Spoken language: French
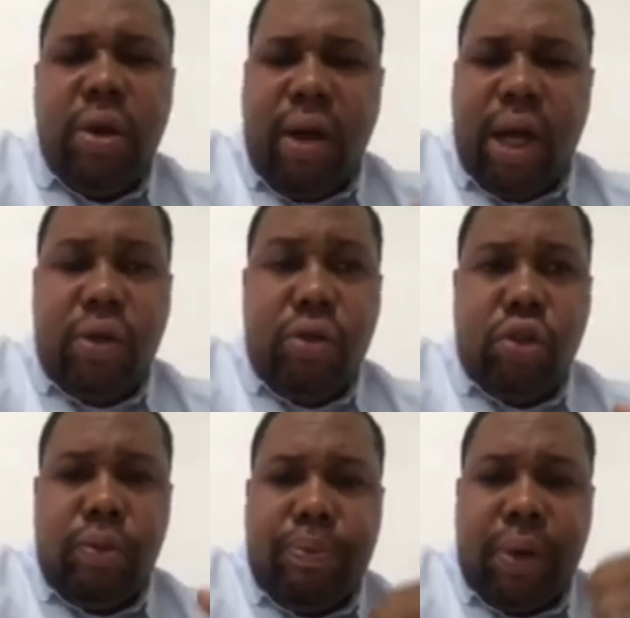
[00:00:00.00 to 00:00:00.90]
Voilà, donc
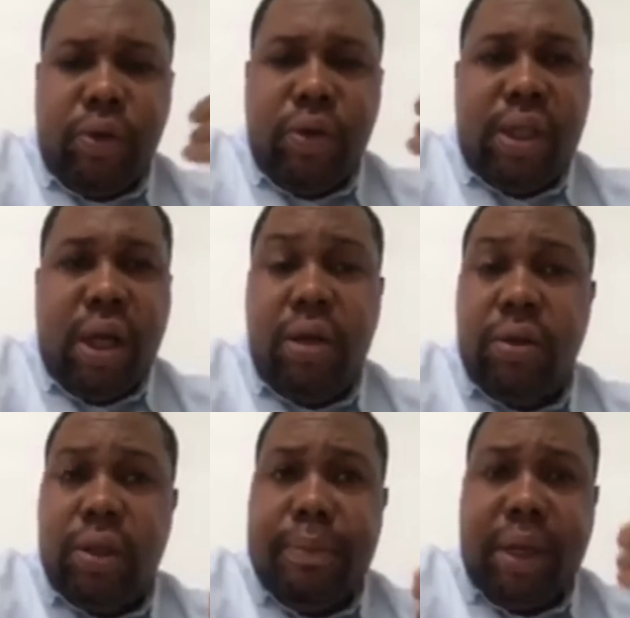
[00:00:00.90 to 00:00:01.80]
tu prends le temps
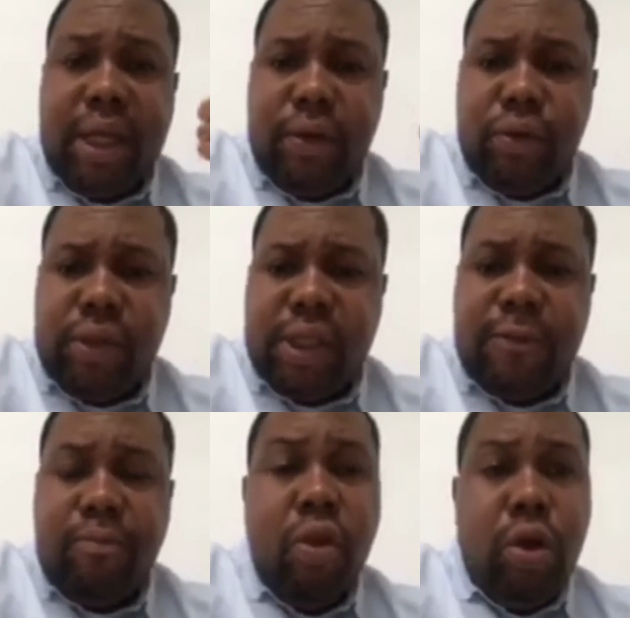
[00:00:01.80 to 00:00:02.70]
de prier dans ce sens.
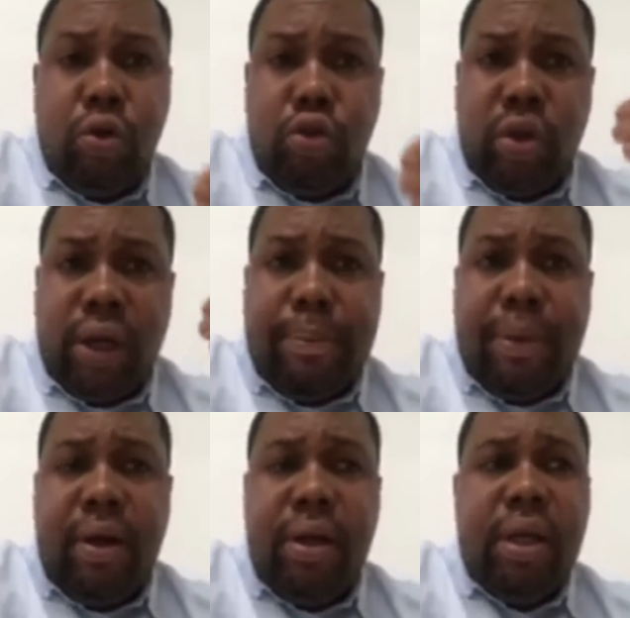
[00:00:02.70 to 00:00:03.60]
Donc je
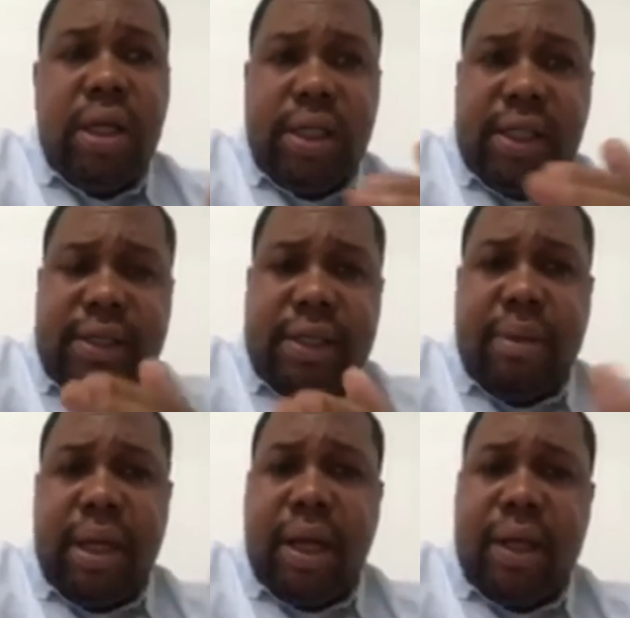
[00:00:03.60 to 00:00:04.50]
reprends cette
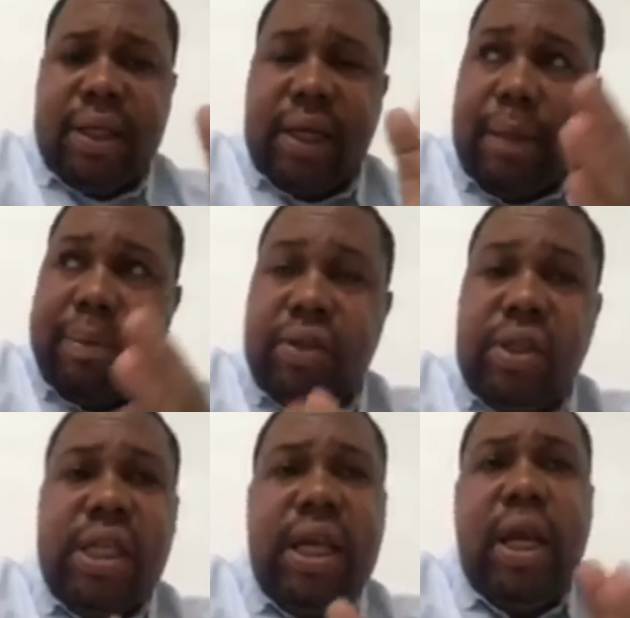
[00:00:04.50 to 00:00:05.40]
semaine-là, c'est-à-dire à partir
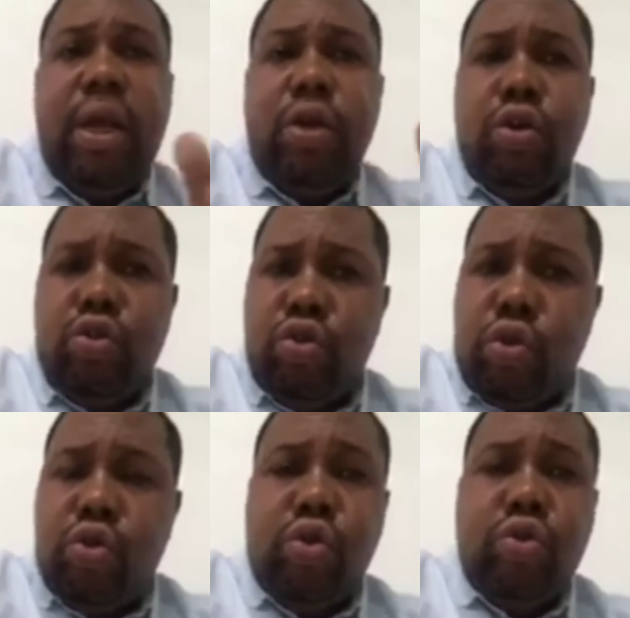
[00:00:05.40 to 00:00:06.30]
d'hier jusqu'à
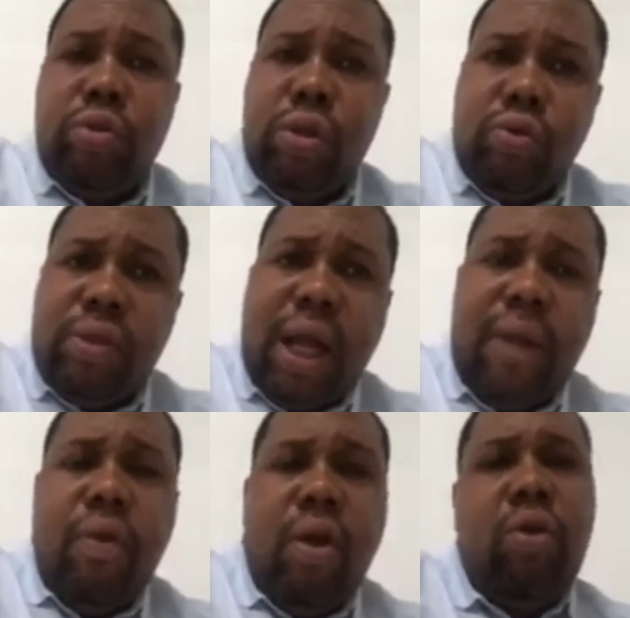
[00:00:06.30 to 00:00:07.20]
aujourd'hui, tout ça,
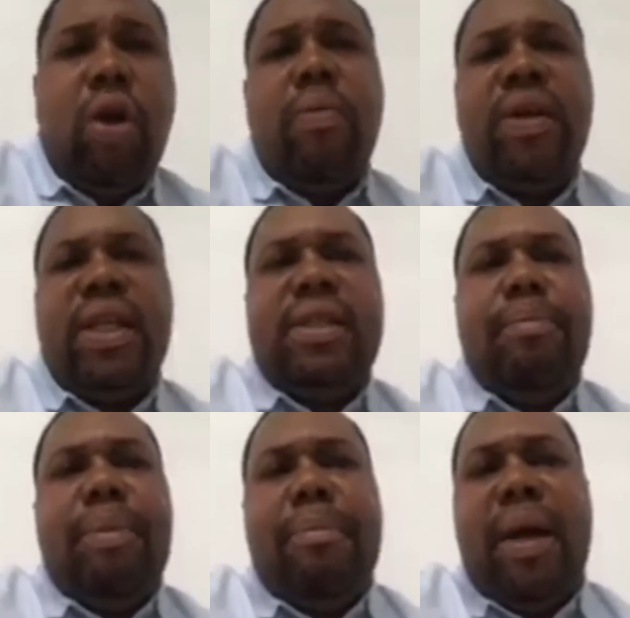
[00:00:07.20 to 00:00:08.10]
on a commencé à se
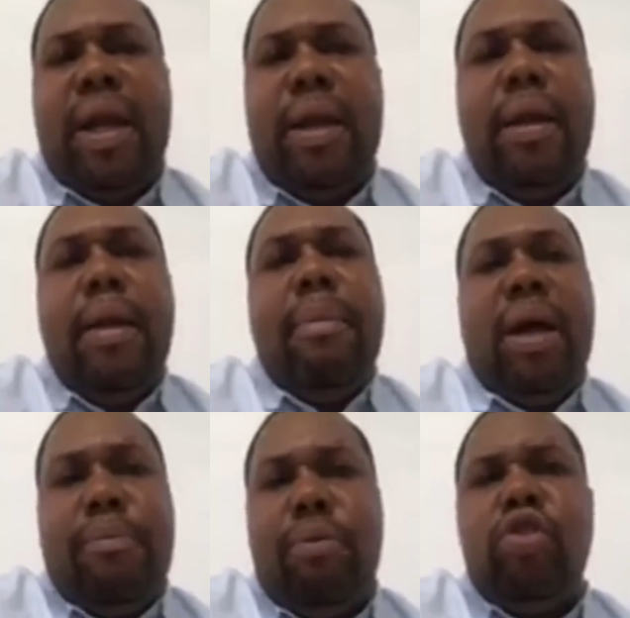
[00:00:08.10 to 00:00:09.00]
préparer par
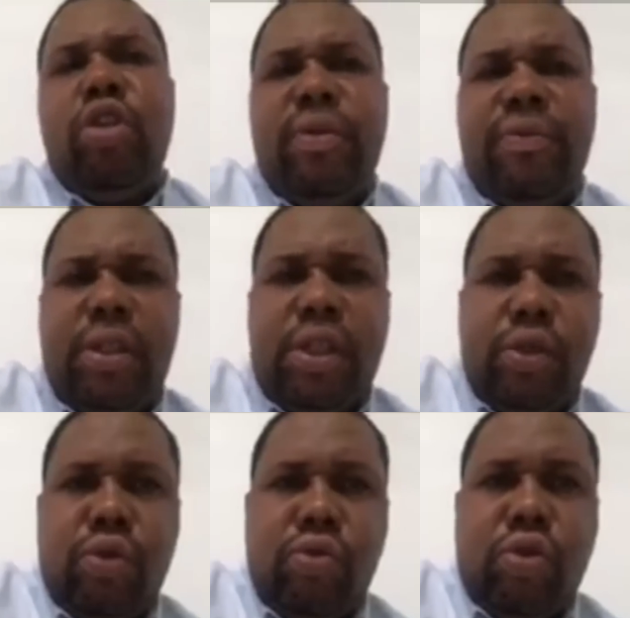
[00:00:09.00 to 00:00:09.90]
rapport aux jeunes de
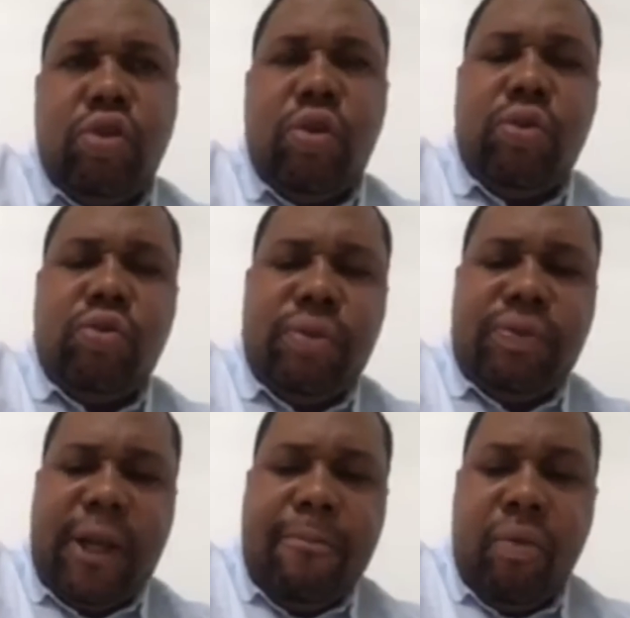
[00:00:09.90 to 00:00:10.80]
21 jours qu'ils en ont tous
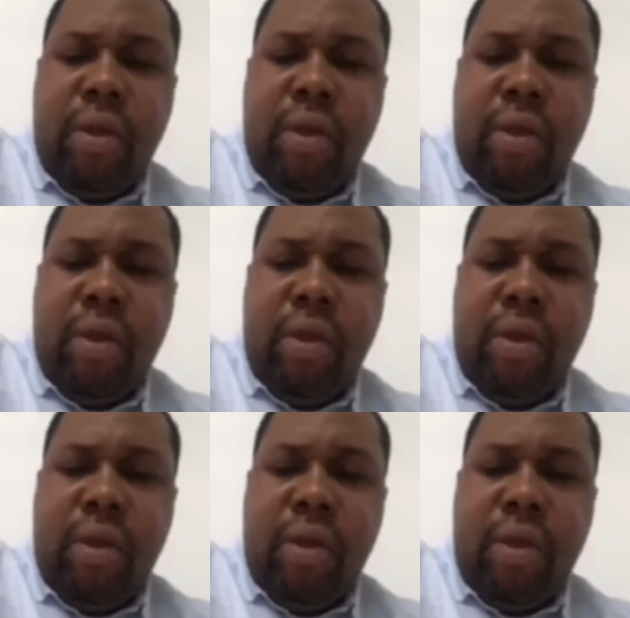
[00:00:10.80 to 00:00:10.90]
fait.